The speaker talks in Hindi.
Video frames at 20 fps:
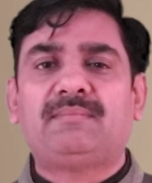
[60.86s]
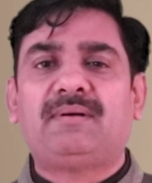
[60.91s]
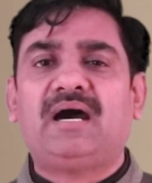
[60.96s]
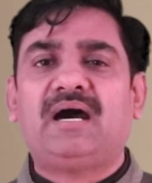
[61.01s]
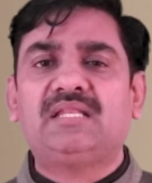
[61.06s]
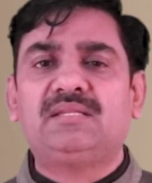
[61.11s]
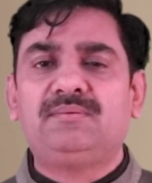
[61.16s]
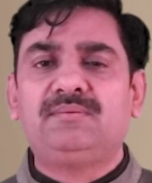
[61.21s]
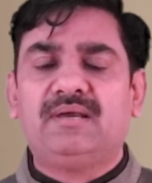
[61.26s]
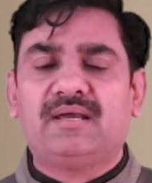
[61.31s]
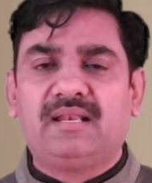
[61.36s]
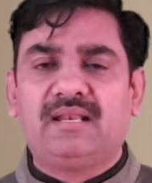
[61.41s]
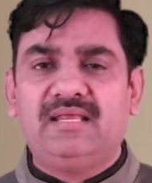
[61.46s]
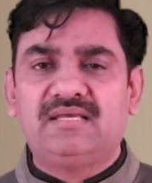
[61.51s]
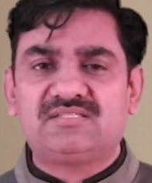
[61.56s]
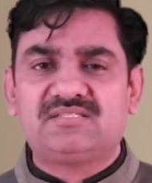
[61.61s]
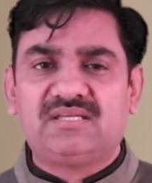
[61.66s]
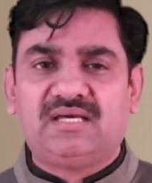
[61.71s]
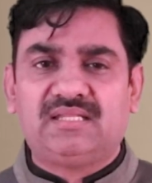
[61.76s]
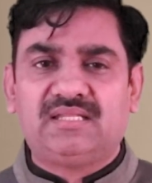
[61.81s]
बाद भी
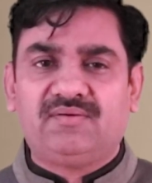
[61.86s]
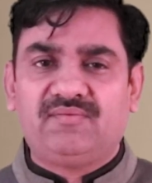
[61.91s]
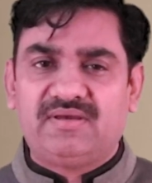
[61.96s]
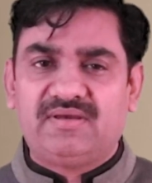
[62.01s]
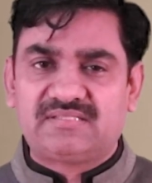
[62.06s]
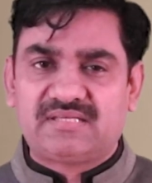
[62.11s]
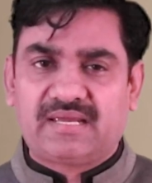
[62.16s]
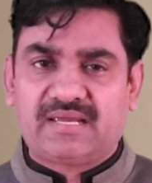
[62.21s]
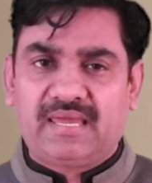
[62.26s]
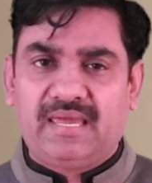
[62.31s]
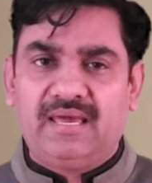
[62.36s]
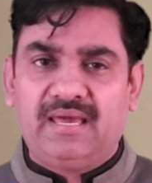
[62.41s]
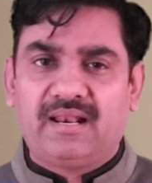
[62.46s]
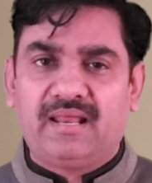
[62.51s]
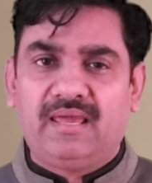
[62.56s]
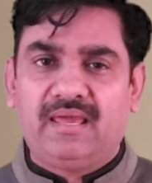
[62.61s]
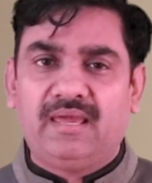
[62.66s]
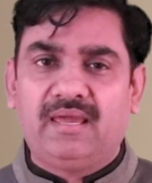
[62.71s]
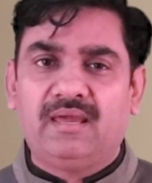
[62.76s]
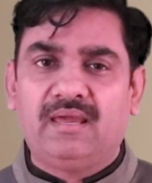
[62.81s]
अखिलेश यादव ऐसा कह
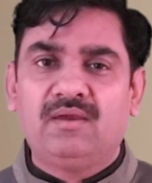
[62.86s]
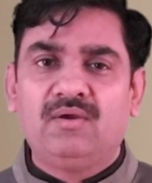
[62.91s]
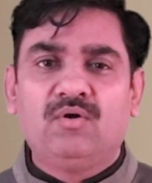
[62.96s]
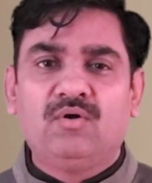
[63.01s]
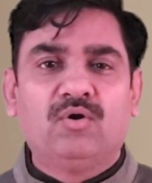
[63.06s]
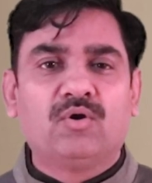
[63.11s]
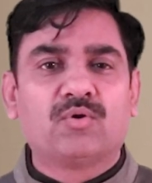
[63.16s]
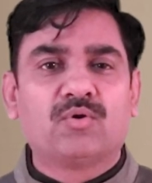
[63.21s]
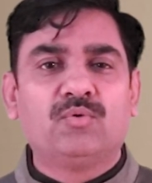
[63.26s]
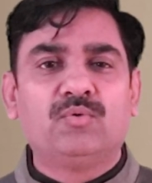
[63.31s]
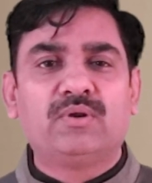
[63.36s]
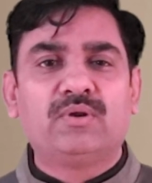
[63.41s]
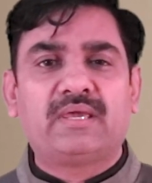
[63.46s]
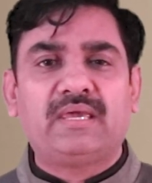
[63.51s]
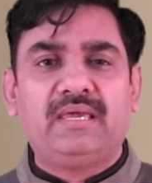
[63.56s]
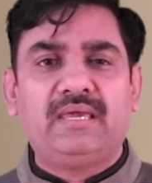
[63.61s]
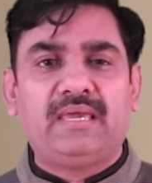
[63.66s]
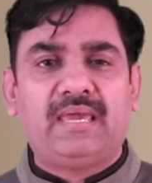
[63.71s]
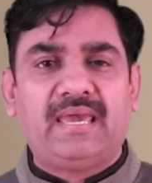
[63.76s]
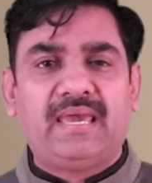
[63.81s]
रहे हैं और
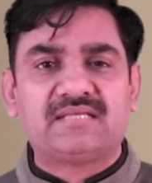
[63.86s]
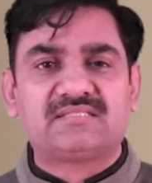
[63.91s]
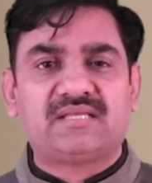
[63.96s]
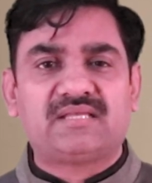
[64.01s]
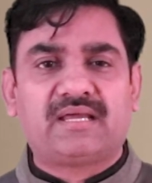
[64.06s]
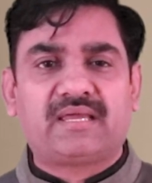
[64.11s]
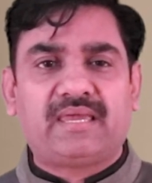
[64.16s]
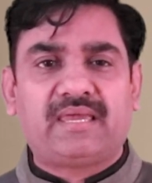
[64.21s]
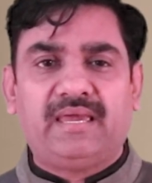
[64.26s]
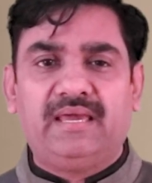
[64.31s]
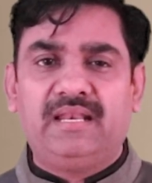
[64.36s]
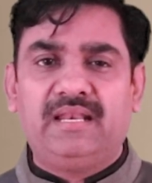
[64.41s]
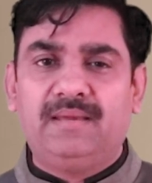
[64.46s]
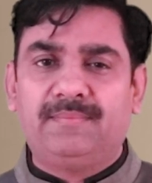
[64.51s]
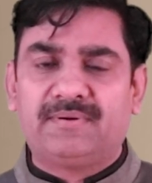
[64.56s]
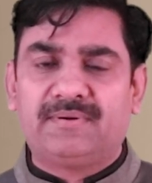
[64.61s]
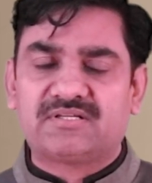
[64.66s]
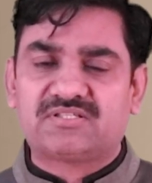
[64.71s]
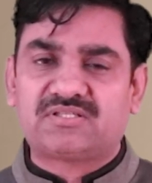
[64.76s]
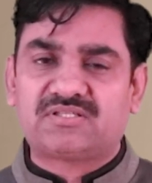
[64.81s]
उनके ऐसा कहने
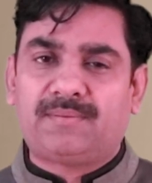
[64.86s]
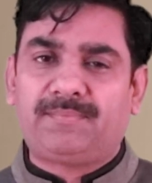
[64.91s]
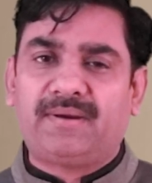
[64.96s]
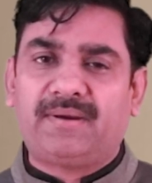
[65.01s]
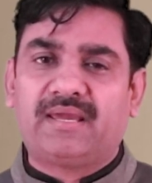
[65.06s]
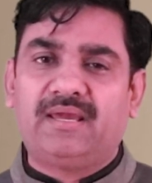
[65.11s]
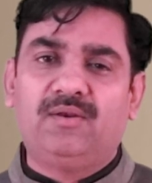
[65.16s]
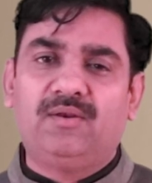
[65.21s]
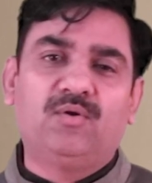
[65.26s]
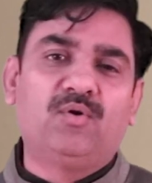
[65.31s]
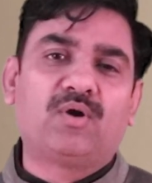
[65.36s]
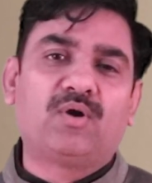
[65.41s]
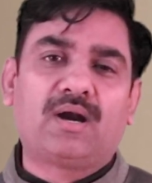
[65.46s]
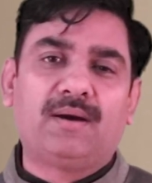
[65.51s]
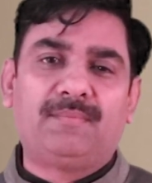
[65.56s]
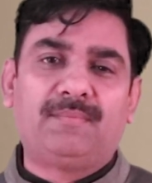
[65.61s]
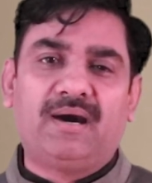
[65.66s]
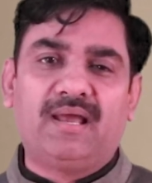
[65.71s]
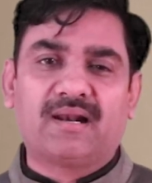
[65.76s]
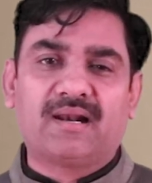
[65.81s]
पर सपा के लोग
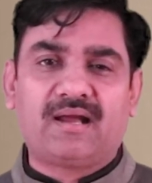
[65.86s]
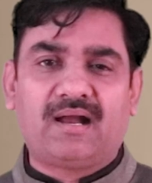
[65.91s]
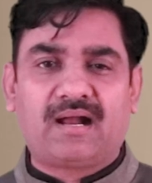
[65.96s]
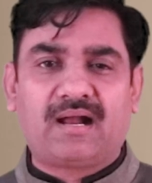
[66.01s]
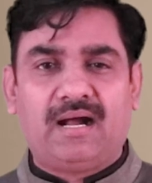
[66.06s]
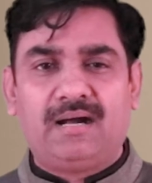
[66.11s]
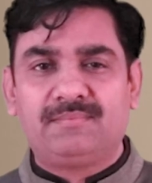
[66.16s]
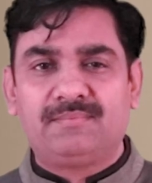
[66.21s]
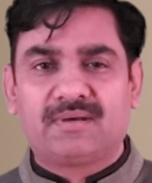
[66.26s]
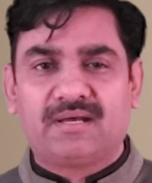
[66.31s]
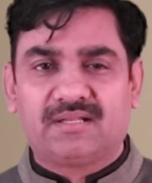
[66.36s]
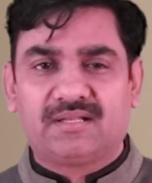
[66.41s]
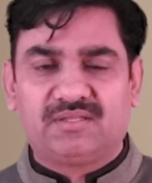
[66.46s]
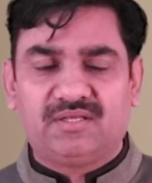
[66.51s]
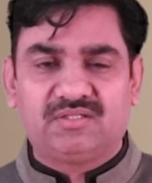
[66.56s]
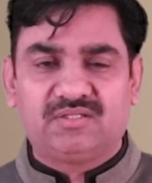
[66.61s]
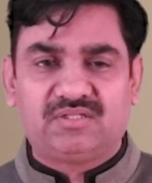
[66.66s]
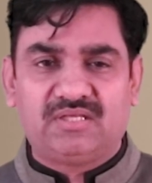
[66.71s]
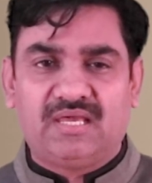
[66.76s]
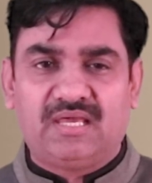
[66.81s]
कमाल का काम कर
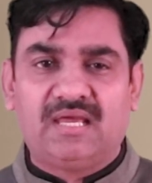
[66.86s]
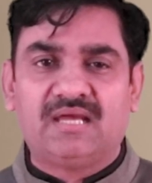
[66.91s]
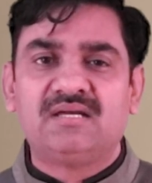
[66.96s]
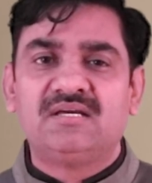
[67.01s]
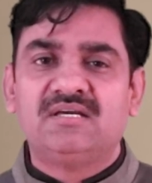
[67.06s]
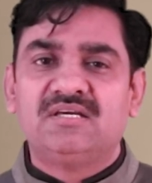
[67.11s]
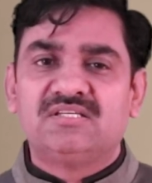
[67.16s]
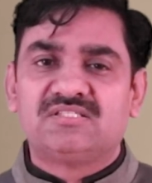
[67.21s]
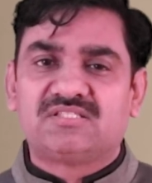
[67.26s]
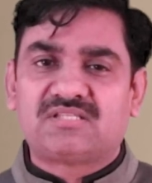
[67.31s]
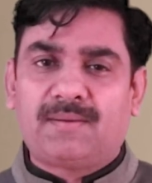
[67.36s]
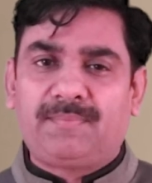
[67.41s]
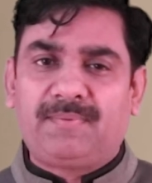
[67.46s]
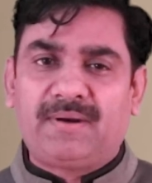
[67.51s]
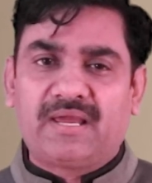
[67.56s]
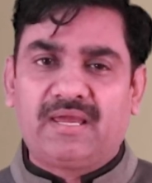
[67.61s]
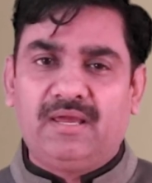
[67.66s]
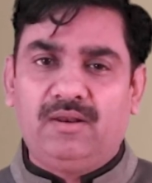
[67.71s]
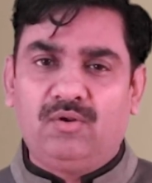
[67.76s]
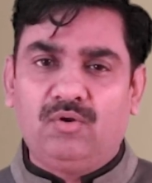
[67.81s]
देते हैं
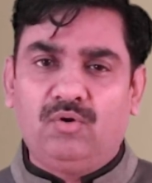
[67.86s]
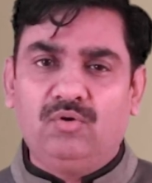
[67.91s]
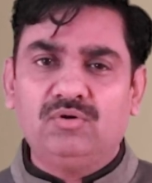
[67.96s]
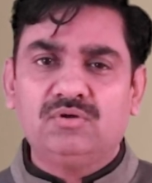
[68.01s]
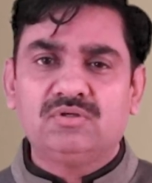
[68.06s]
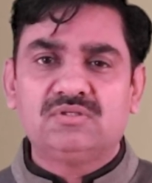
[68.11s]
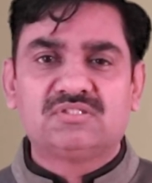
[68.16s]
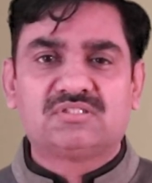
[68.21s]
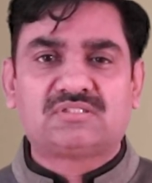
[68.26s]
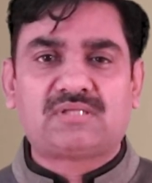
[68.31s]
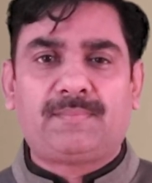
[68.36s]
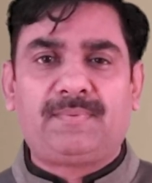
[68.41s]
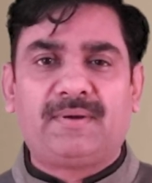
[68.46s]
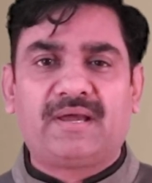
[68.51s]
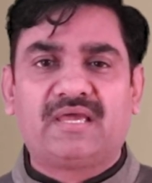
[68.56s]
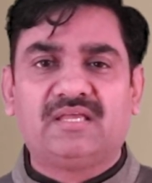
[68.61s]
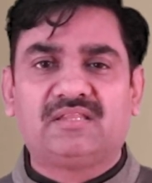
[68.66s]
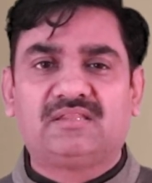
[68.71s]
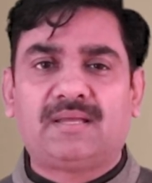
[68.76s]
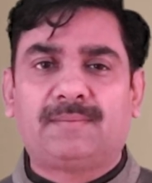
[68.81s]
सपा के लोग
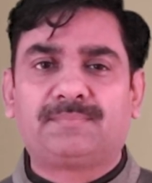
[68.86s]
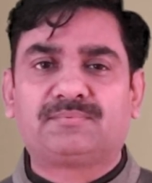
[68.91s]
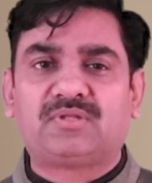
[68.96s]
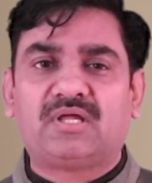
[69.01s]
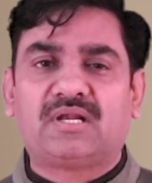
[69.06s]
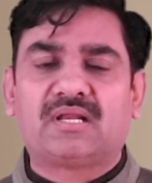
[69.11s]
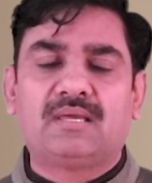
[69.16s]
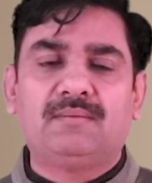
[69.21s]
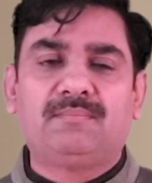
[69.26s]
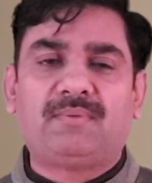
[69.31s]
सपा के दफ्तर के